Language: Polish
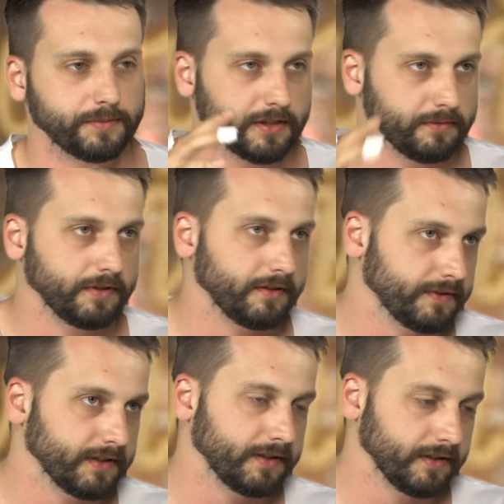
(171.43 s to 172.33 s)

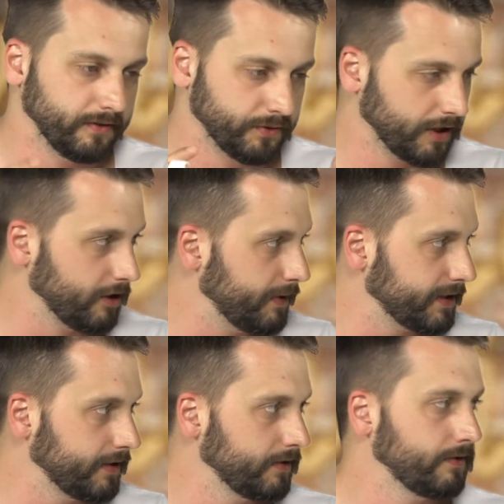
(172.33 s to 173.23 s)
przebudowy dużego
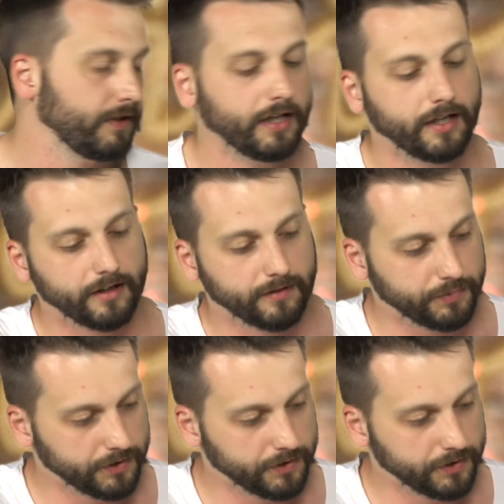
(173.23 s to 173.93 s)
basenu, mhm.